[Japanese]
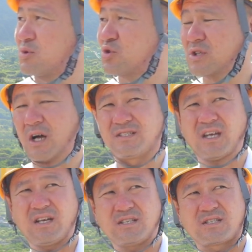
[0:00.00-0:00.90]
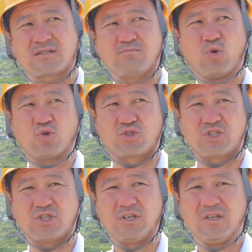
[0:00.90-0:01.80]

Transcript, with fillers: そんなん税理士もおるし